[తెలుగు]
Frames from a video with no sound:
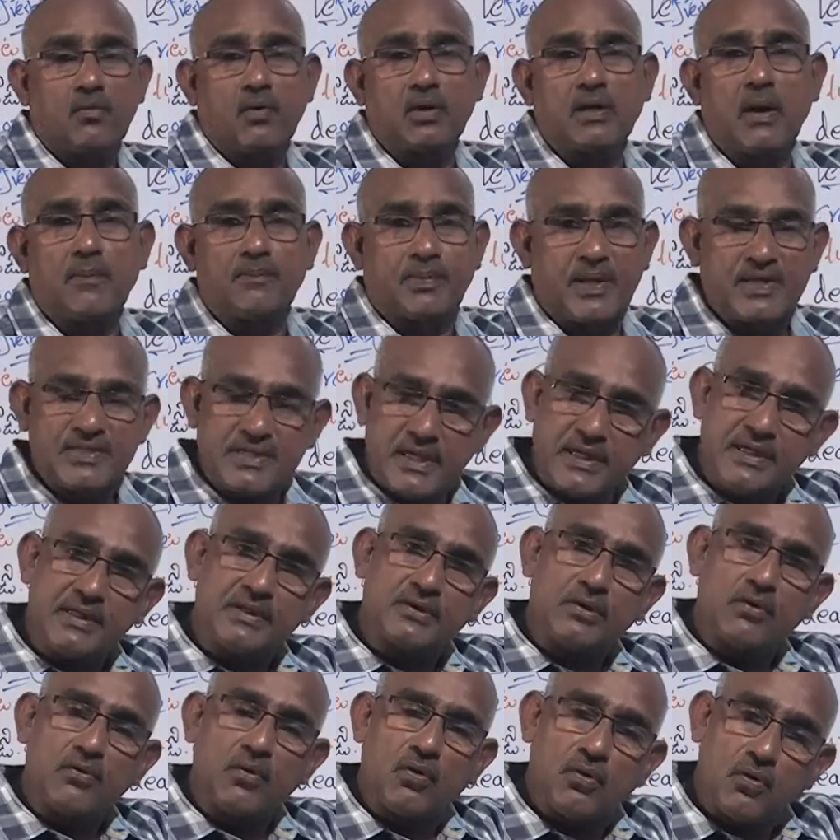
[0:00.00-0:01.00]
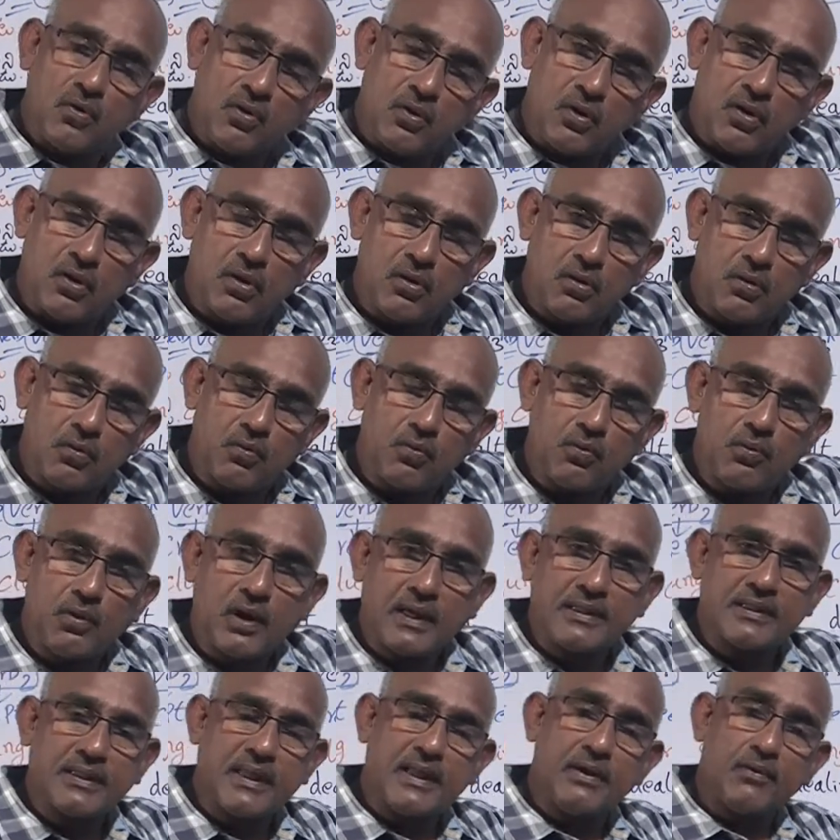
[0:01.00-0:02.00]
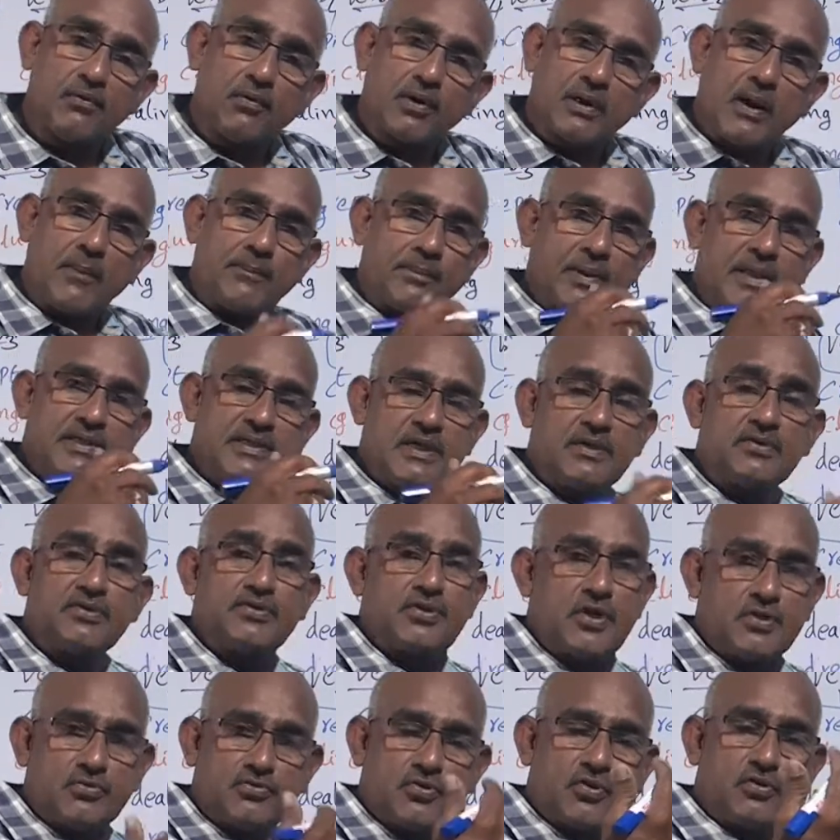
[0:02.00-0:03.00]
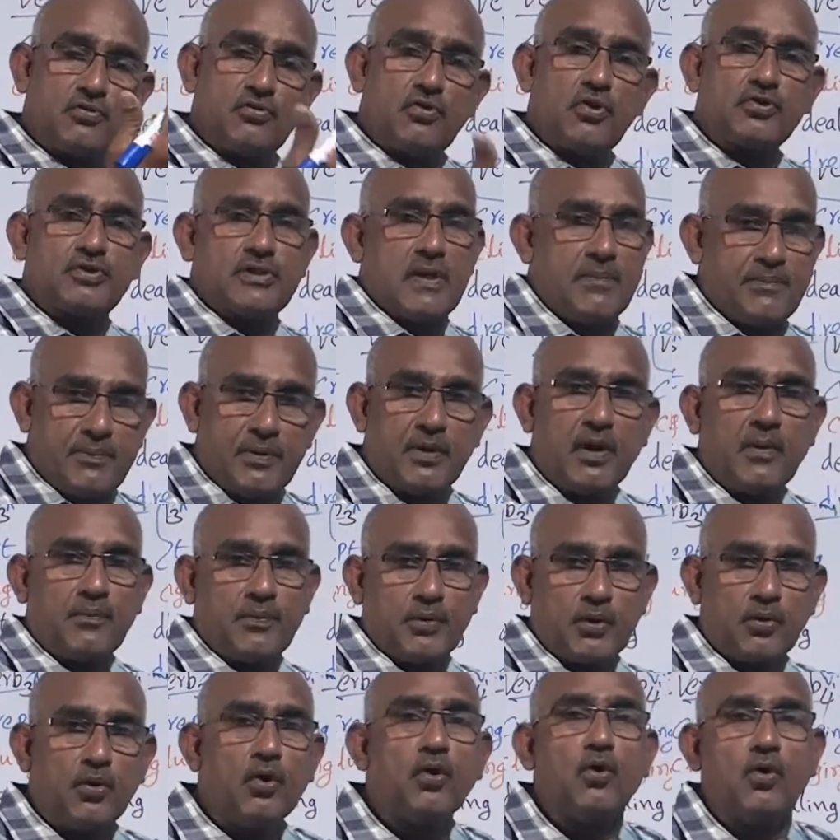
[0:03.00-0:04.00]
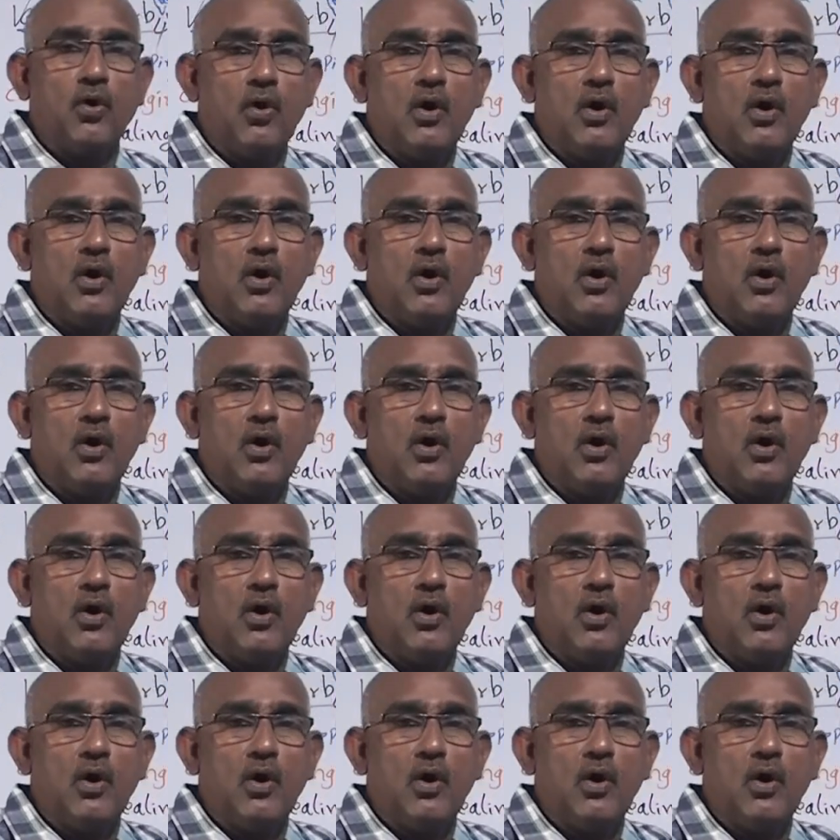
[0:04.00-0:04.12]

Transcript: ఒక ప్రజెంట్ అంటే ఒక ప్రజెంట్ సిచ్యువేషన్లో చెప్పినప్పుడు